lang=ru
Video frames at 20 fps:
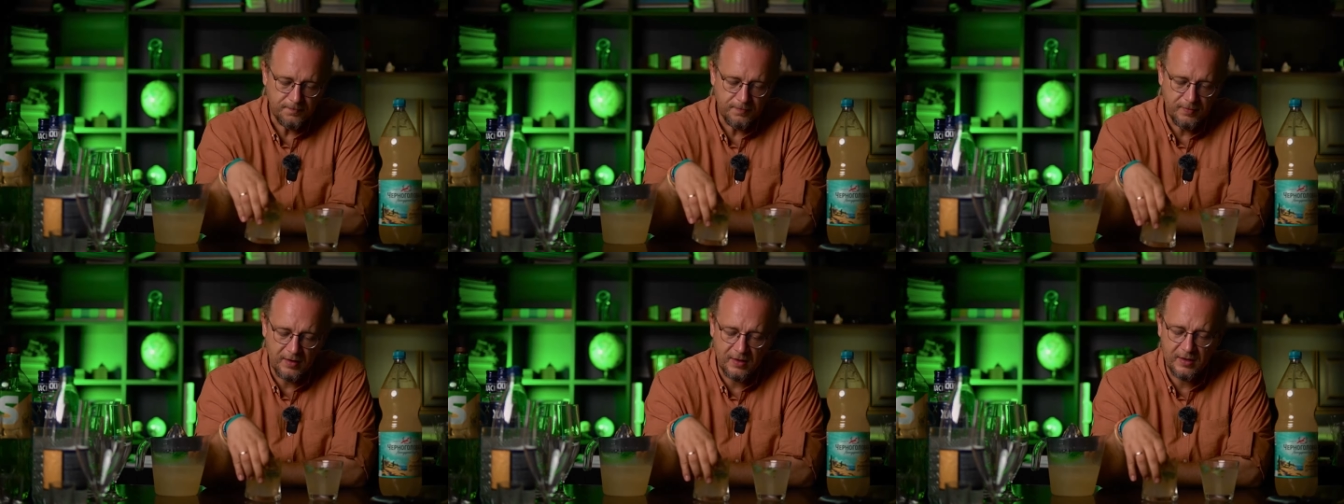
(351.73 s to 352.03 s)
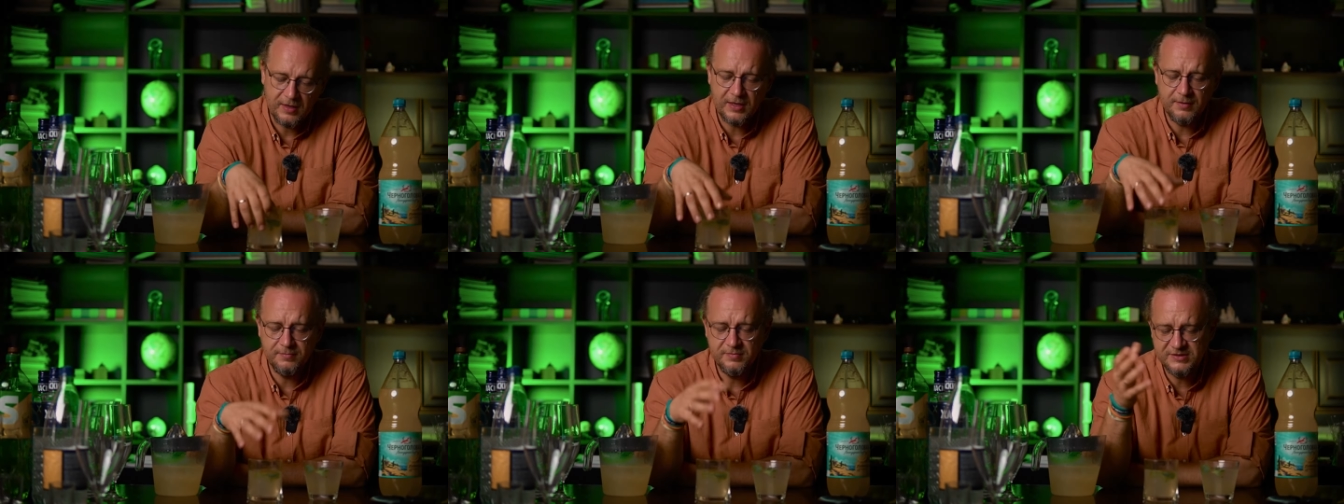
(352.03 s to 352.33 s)

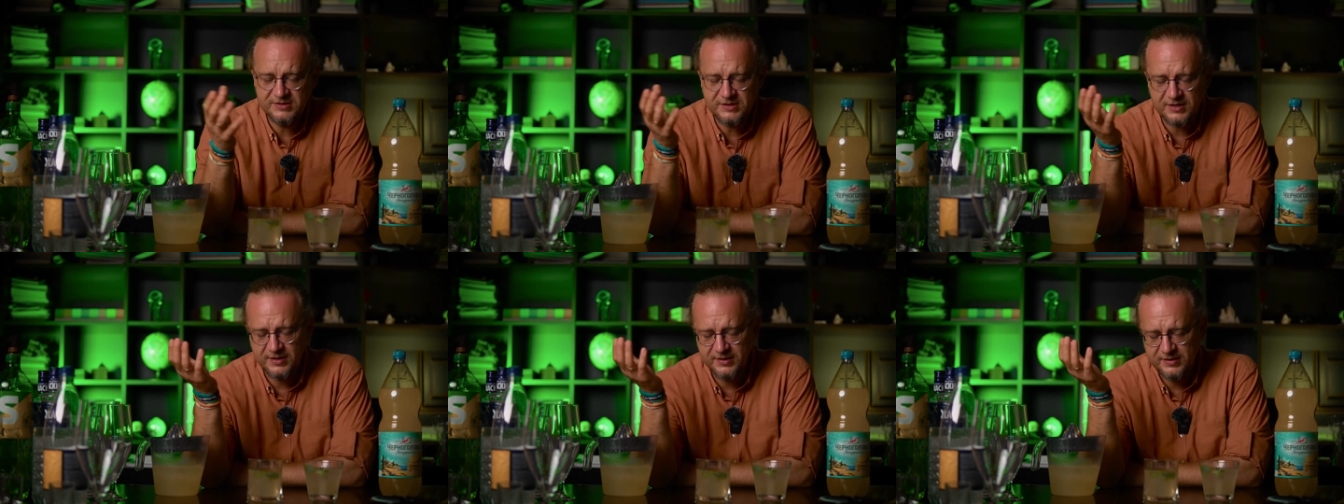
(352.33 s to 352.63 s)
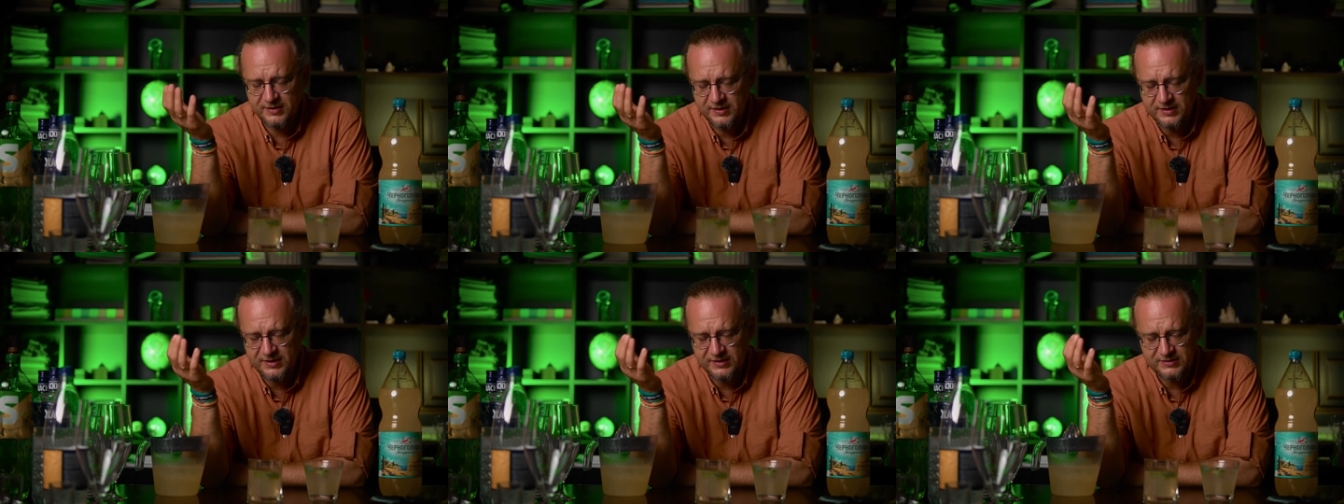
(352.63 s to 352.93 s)
Как бы
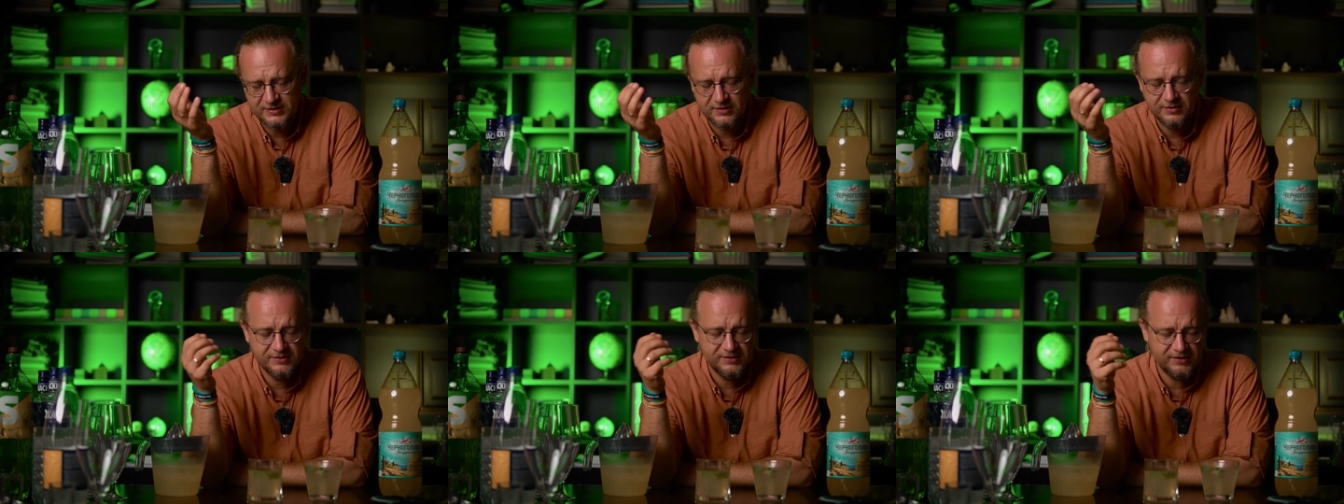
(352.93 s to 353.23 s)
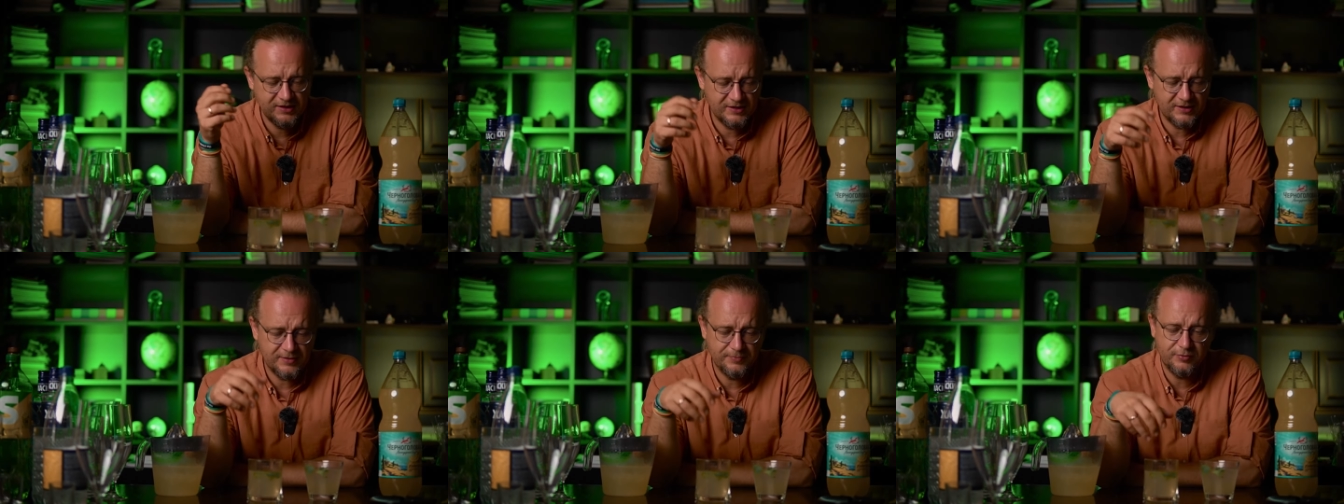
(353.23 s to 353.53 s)
странно ни казалось,
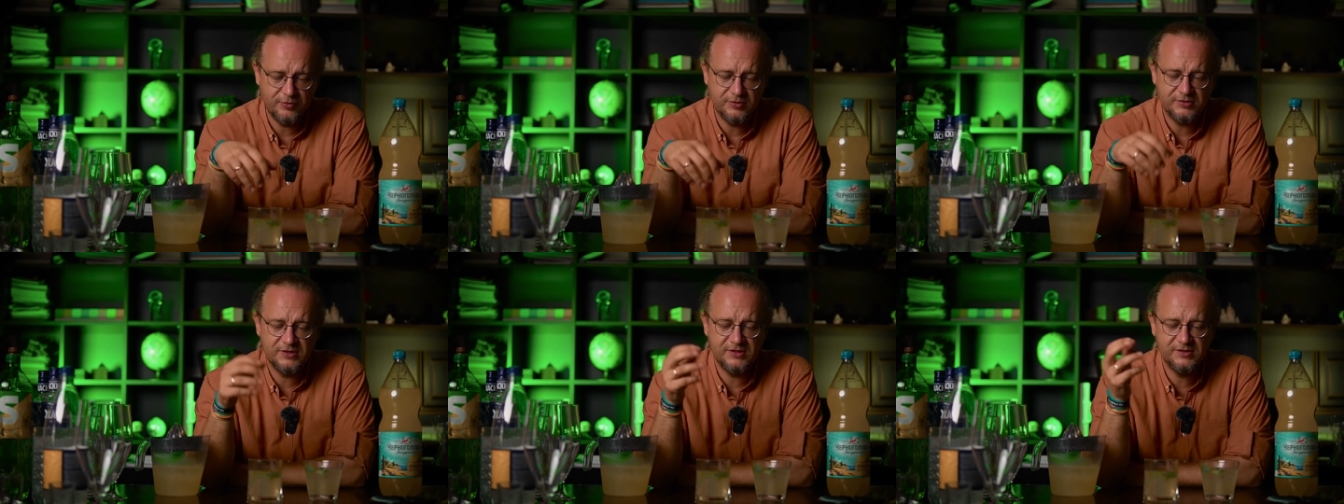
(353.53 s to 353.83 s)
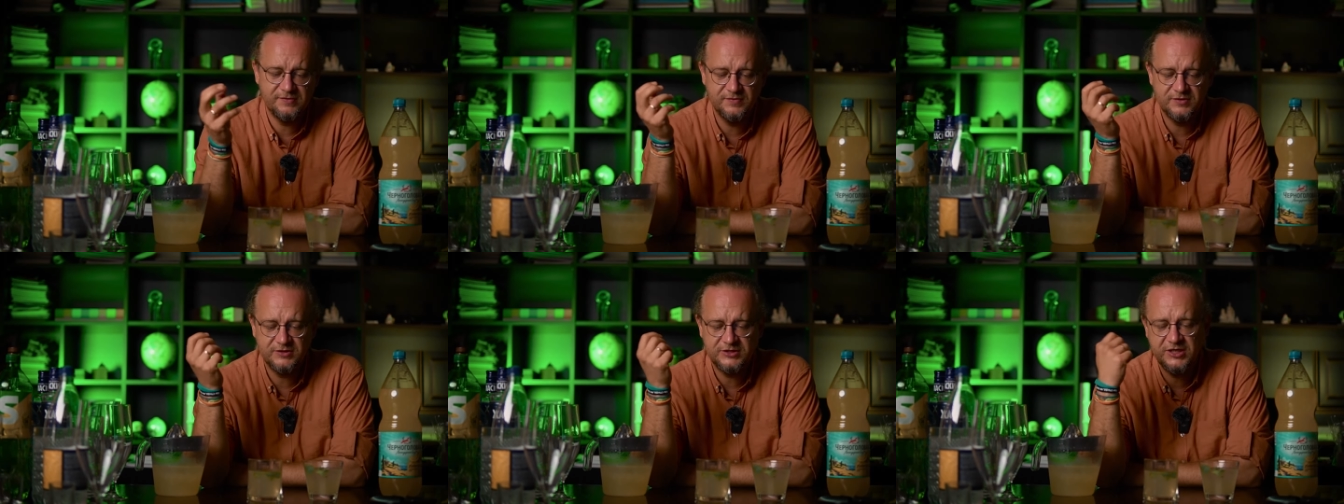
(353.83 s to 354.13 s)
а это просто
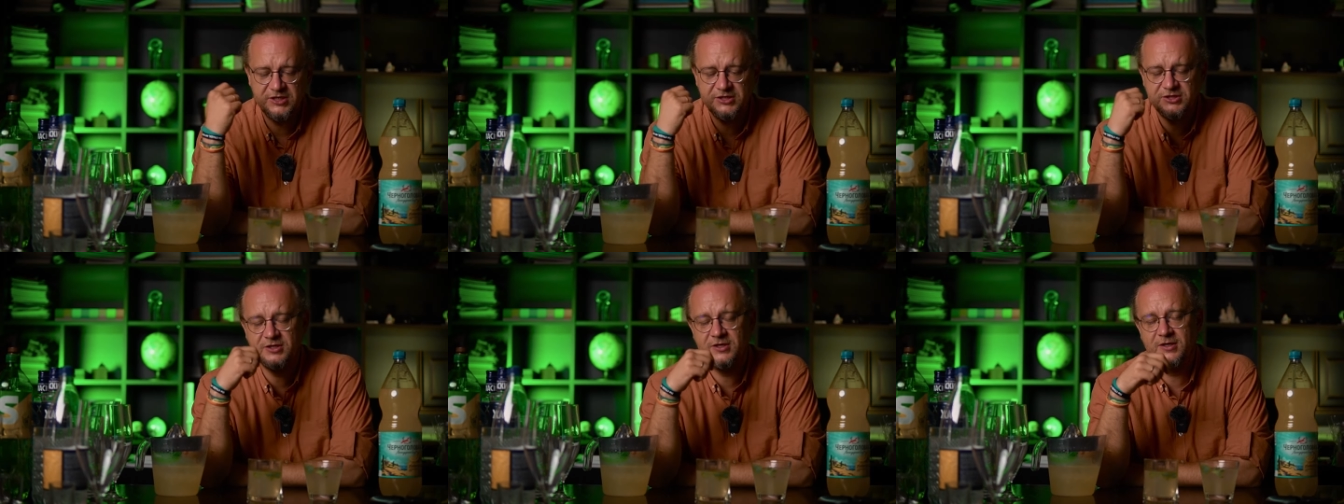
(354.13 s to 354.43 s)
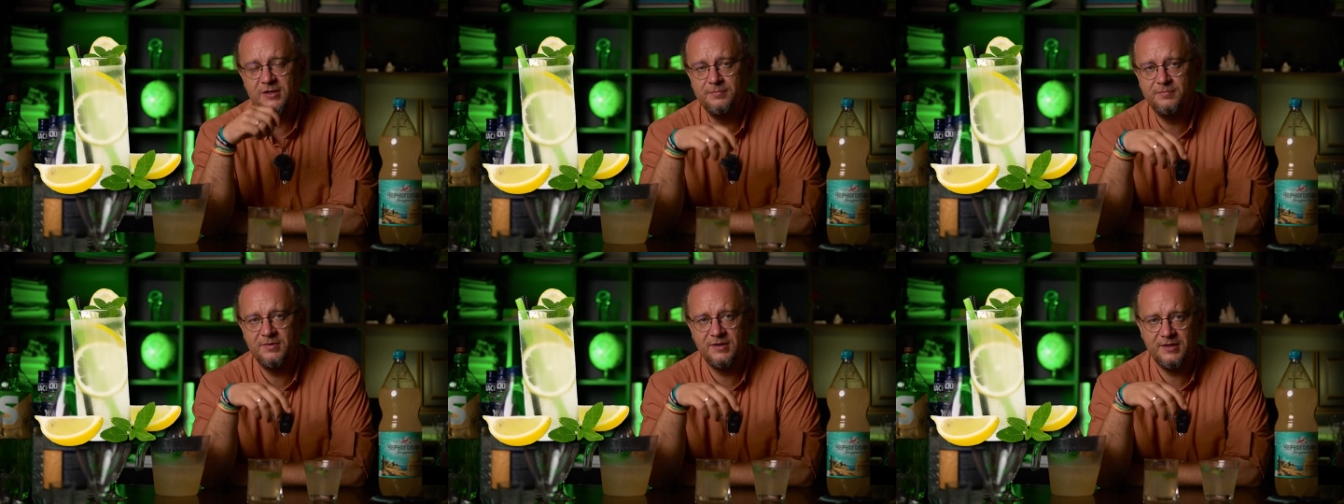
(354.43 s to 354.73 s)
освежающий
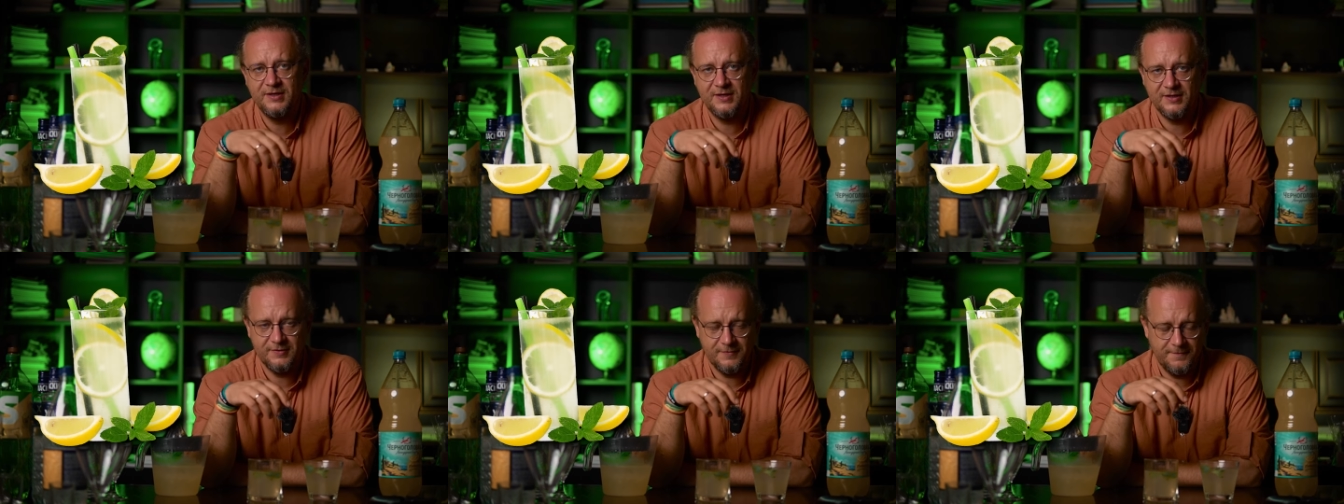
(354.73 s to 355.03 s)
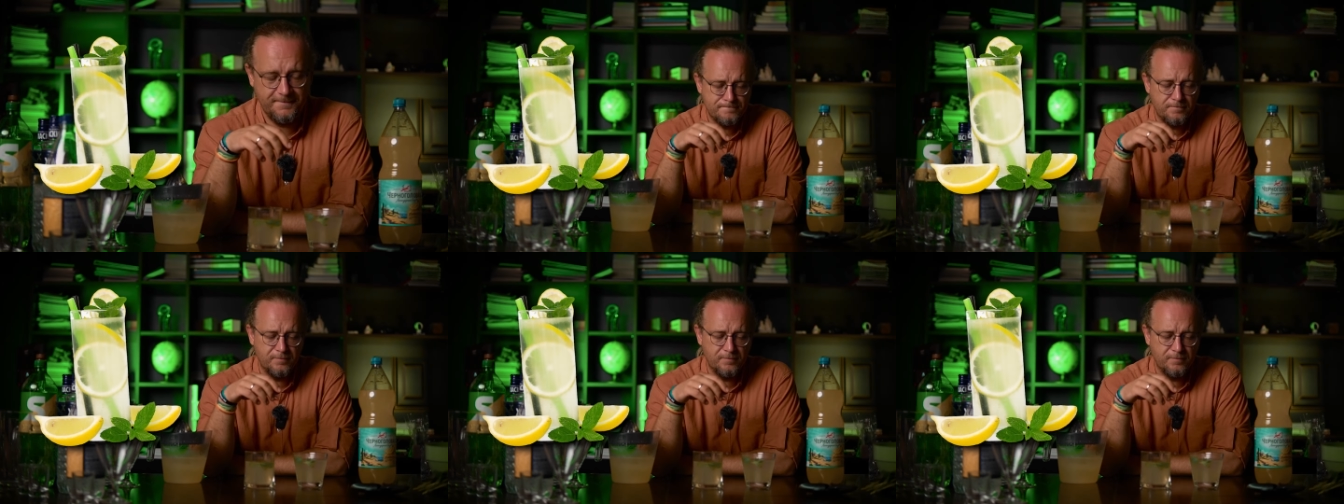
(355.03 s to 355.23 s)
лимонад.